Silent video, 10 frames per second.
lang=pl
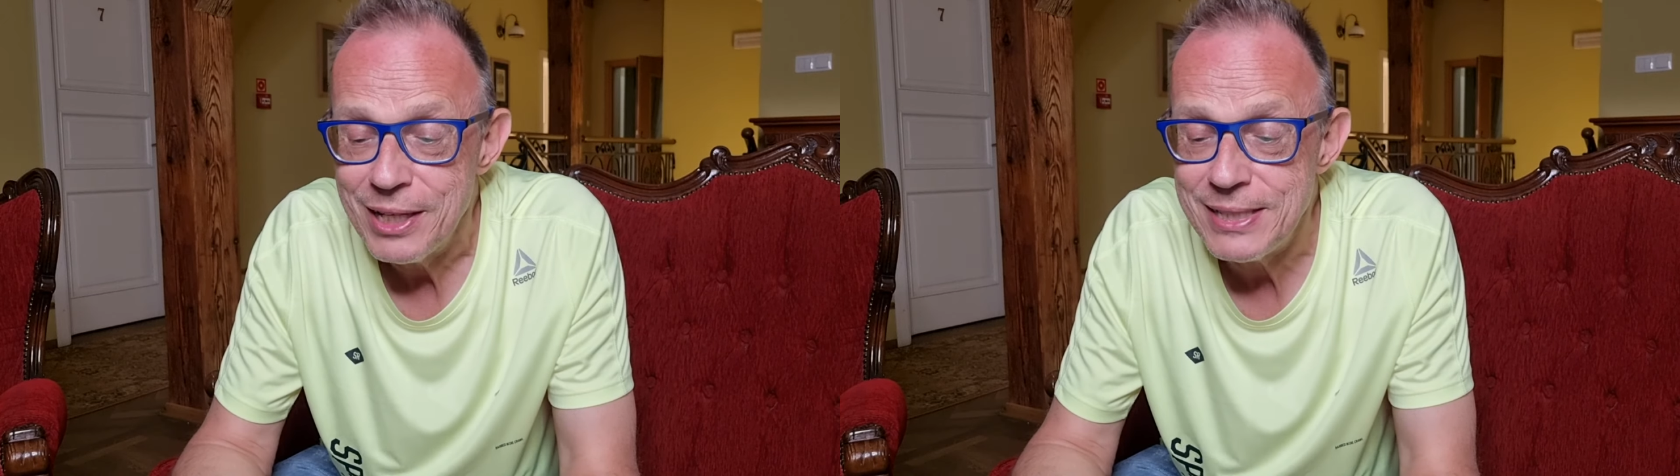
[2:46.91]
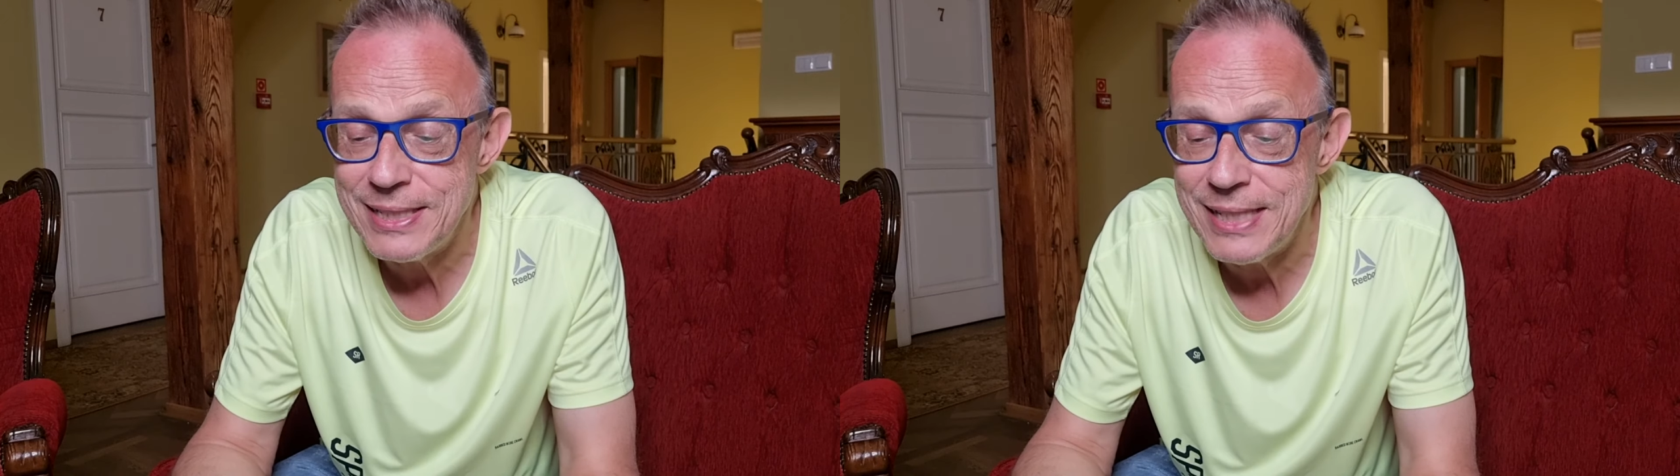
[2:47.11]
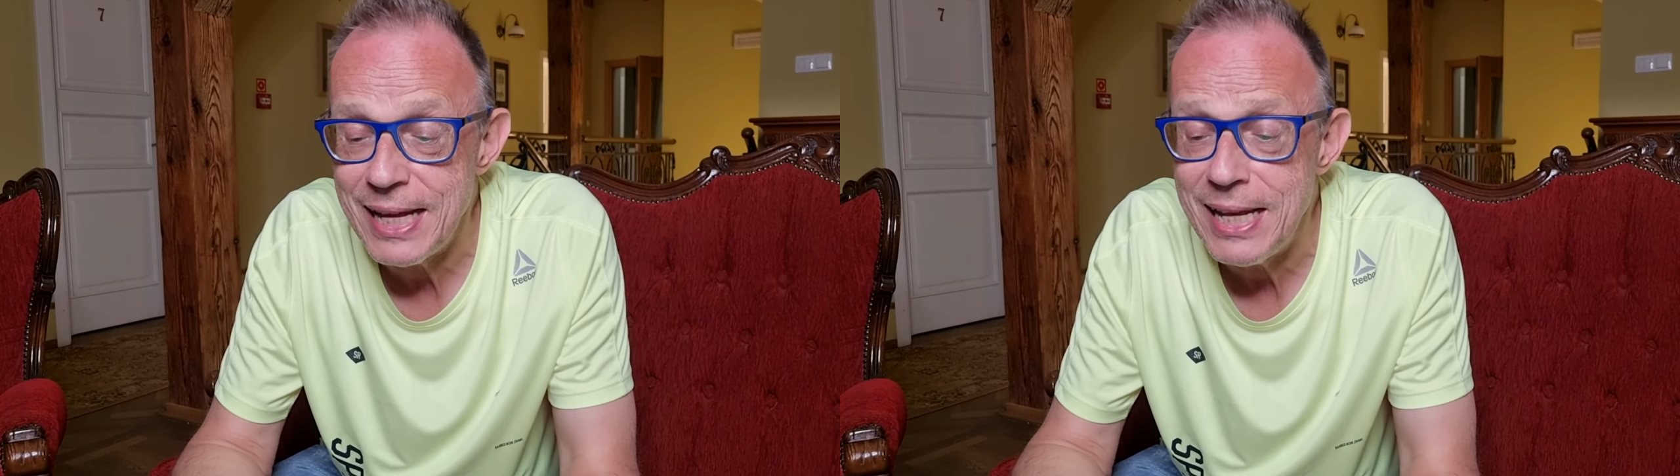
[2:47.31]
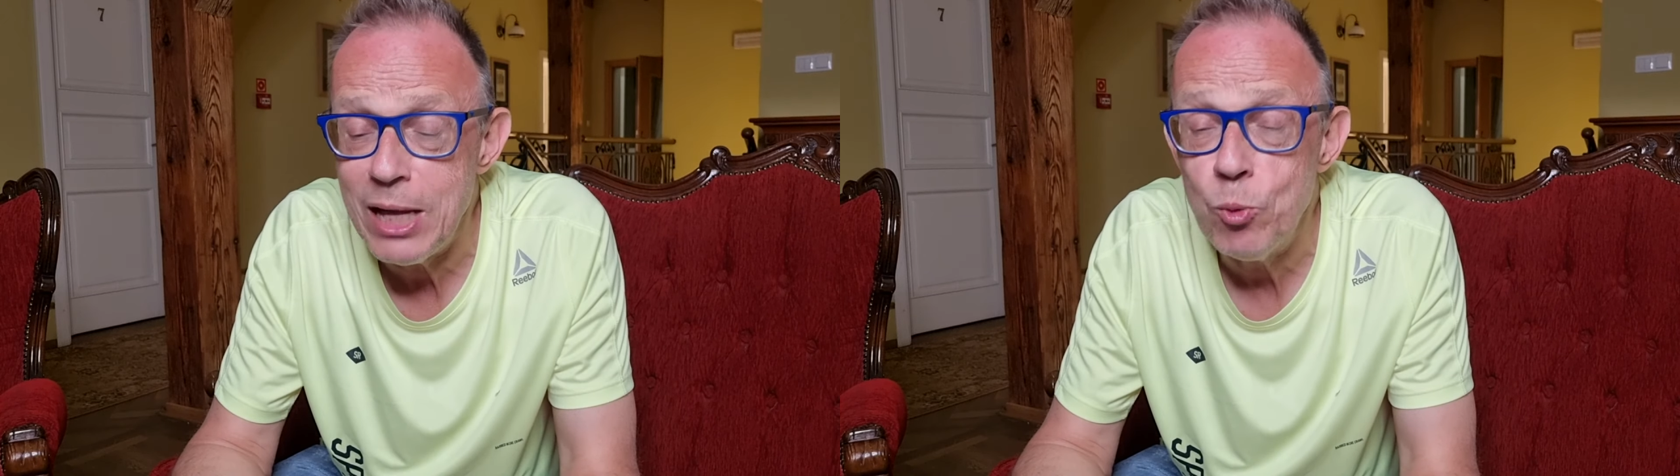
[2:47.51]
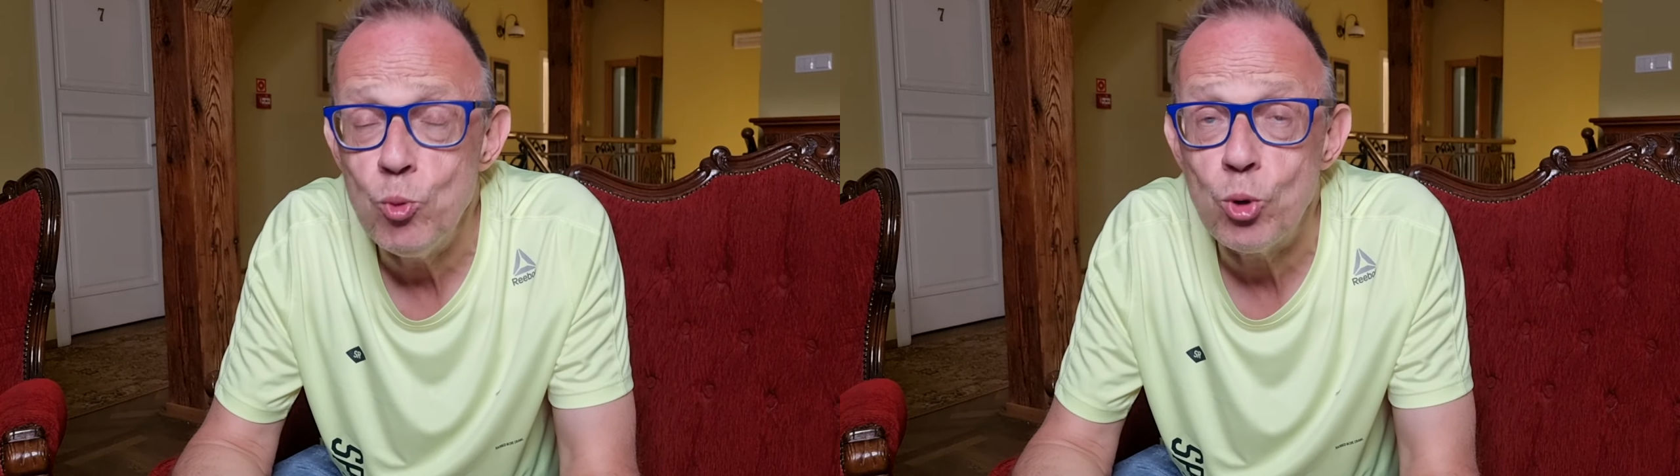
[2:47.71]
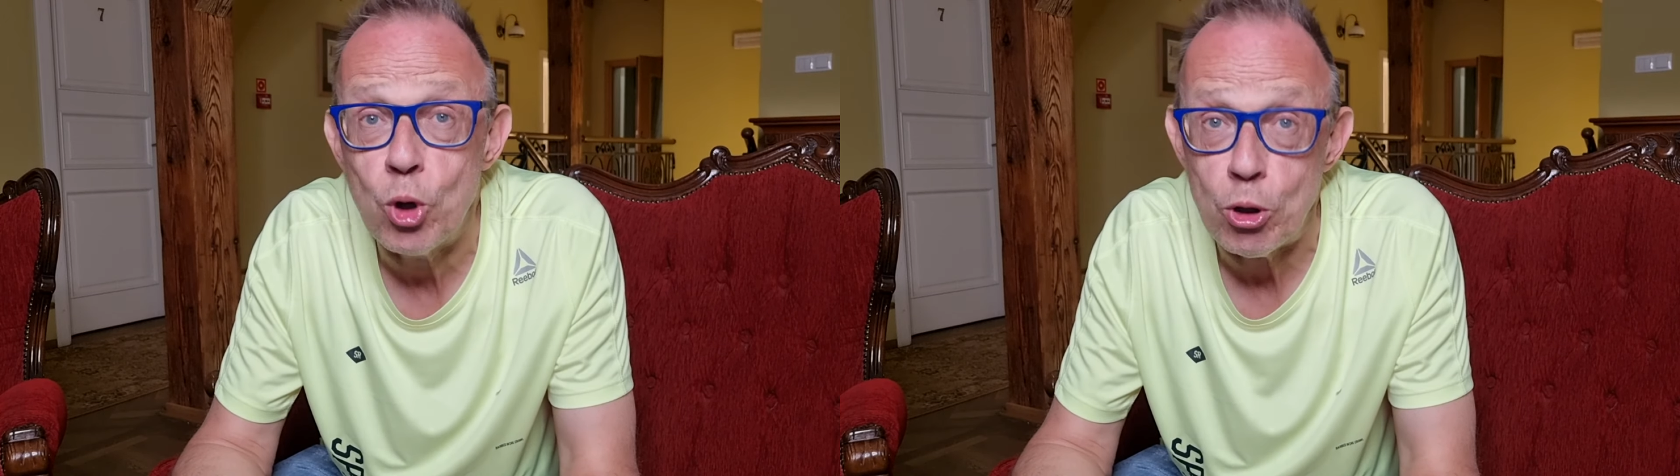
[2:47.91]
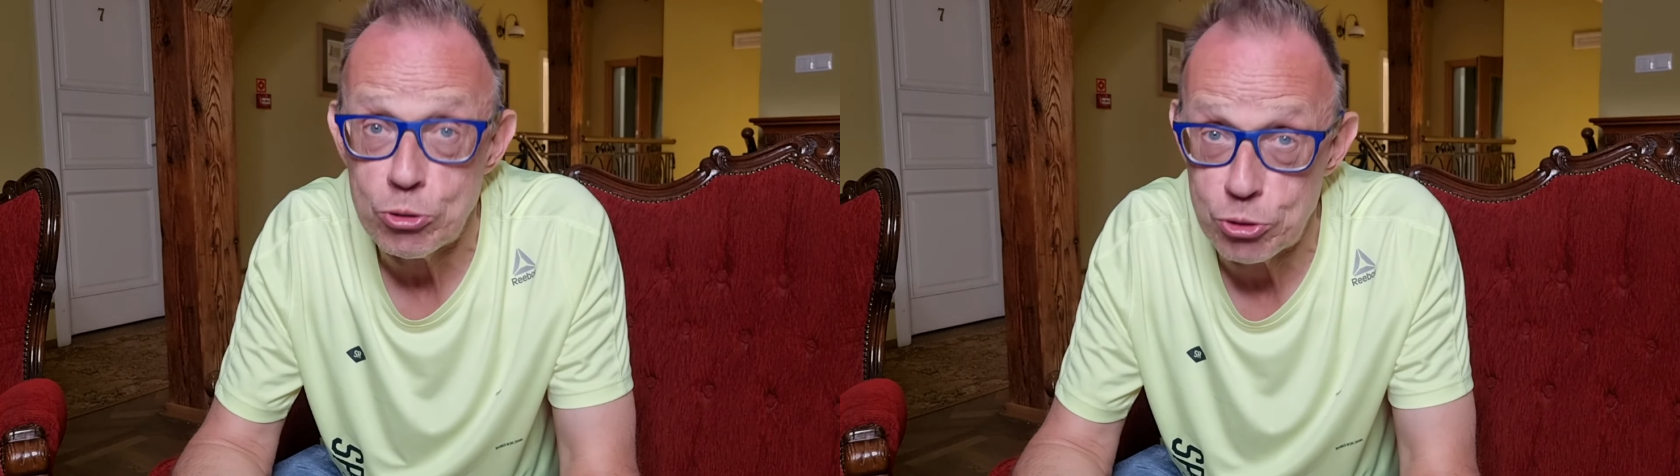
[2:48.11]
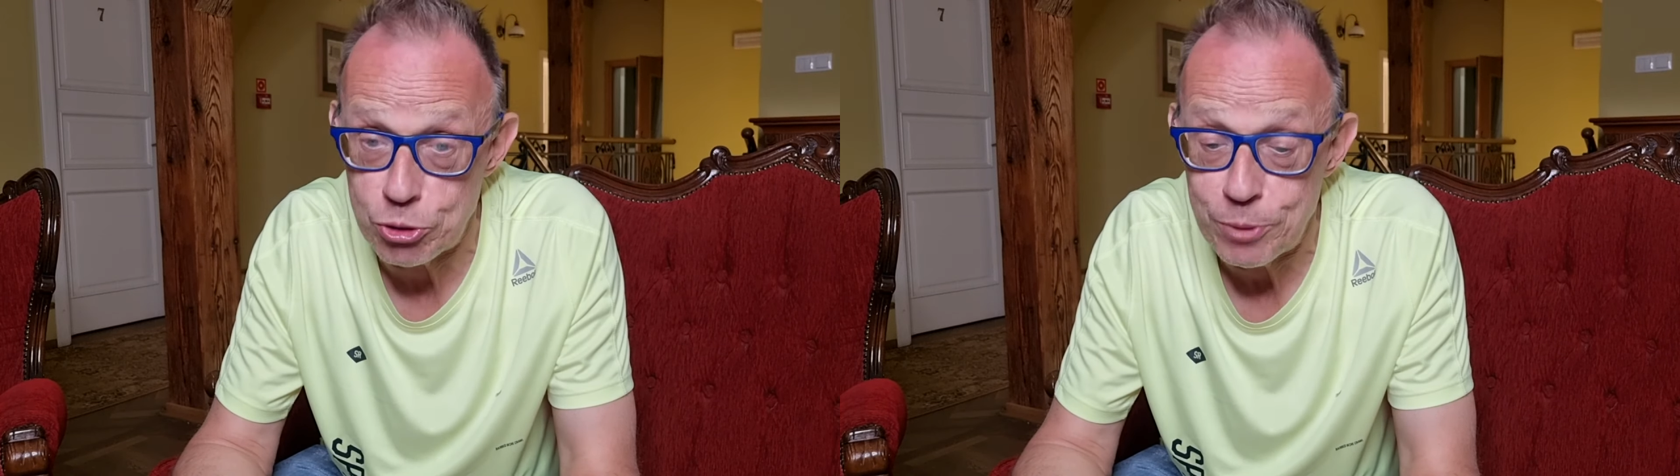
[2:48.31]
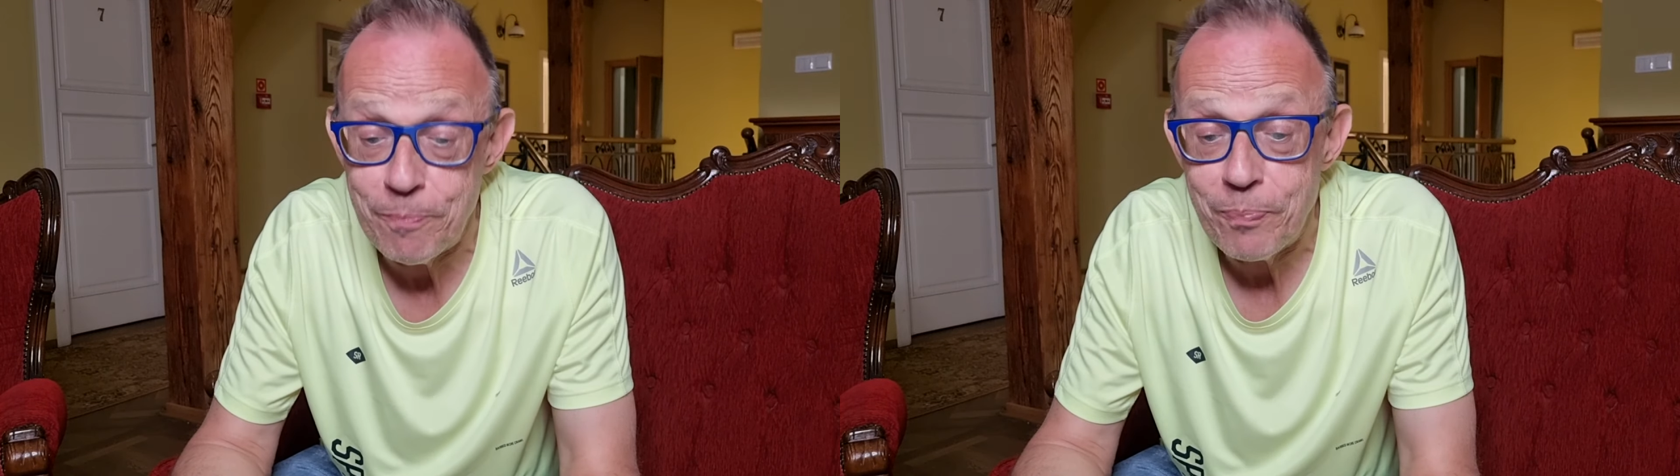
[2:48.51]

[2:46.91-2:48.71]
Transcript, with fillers: Seleukos,